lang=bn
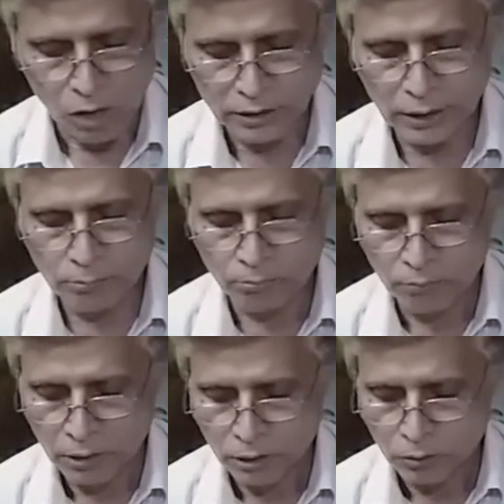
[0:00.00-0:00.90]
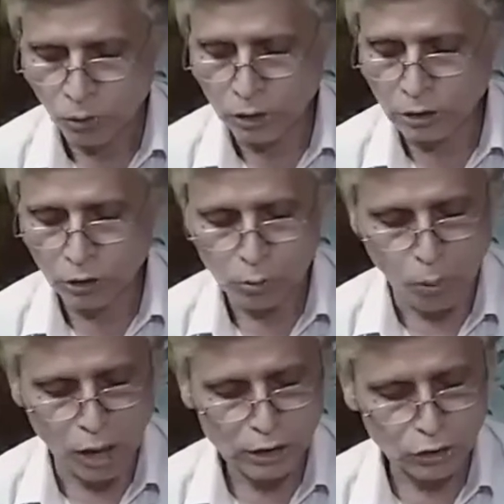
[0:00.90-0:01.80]
অসীম তোদের জন্য
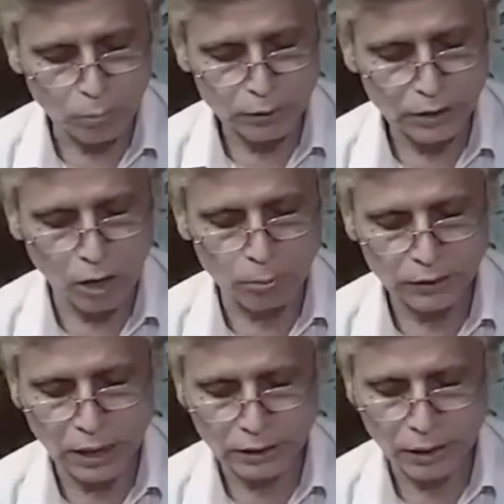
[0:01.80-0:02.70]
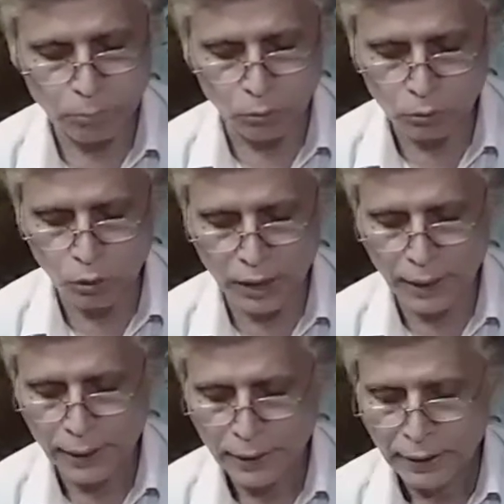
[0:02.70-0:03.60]
ফরেস্ট অফিসের অফিসারকে ফোন করে
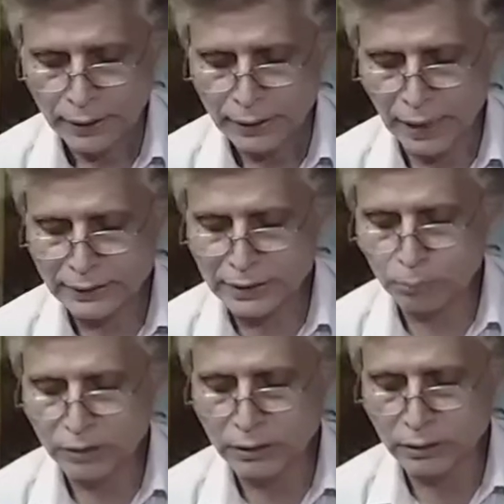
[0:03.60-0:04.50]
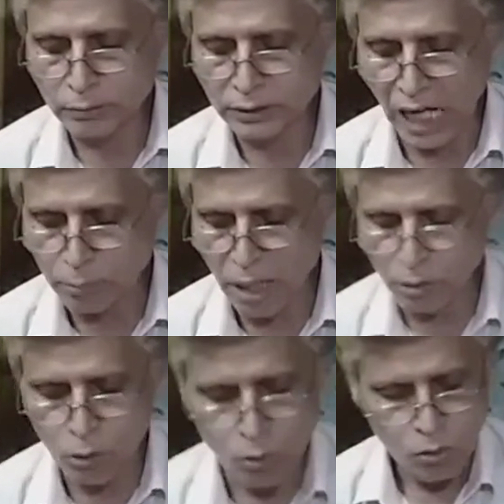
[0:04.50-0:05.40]
কেসটি ডাক
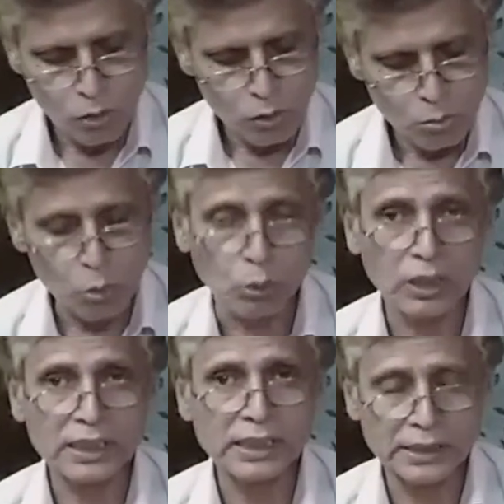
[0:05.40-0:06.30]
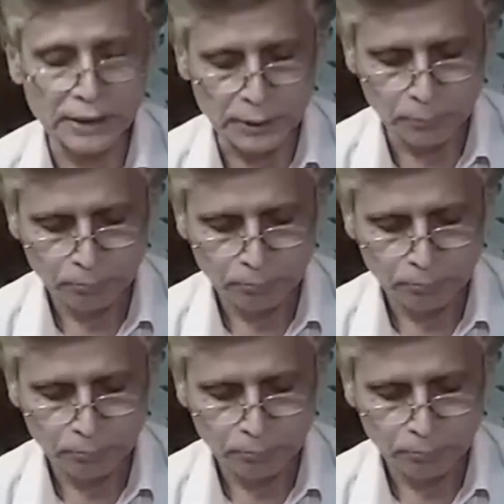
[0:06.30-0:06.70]
বাংলো বুক করে দিয়েছি